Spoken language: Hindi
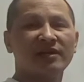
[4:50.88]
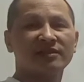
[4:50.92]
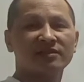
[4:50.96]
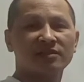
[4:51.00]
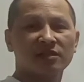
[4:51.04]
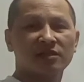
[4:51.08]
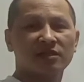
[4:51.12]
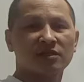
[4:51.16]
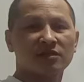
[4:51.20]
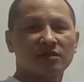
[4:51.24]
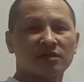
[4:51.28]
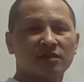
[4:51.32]

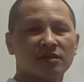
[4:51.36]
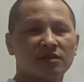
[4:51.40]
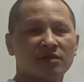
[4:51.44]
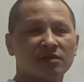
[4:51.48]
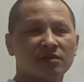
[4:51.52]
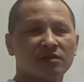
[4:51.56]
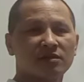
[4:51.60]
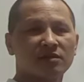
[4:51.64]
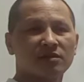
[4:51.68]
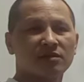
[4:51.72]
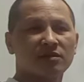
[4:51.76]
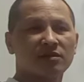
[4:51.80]
ऐसा रहता
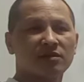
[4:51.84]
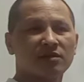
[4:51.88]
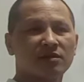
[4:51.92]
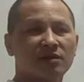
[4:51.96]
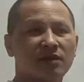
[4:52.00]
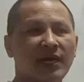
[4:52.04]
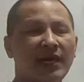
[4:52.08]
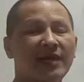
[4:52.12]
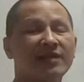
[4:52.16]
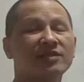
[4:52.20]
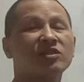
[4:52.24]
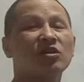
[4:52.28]

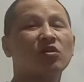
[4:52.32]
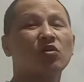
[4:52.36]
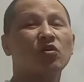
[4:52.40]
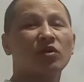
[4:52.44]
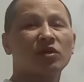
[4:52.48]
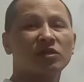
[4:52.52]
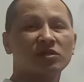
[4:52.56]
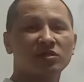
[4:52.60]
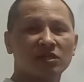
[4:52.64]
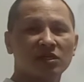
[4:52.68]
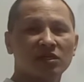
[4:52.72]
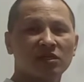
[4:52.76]
है ऐसा
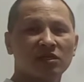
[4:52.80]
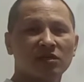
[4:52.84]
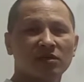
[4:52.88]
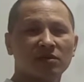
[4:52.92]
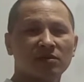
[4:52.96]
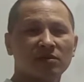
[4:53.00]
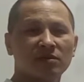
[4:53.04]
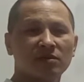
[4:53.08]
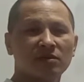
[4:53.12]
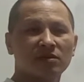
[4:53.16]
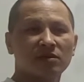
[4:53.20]
होना चाहिए